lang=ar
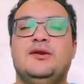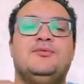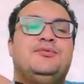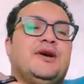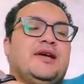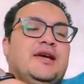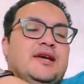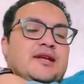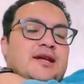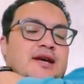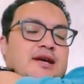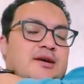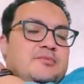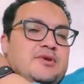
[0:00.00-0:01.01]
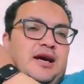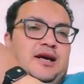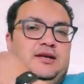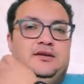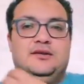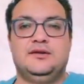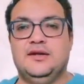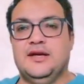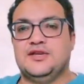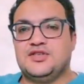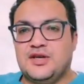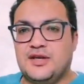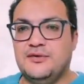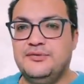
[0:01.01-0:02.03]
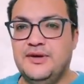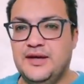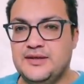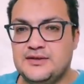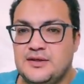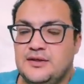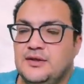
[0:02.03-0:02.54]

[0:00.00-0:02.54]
فاجئنا جميعا لا شك في هذا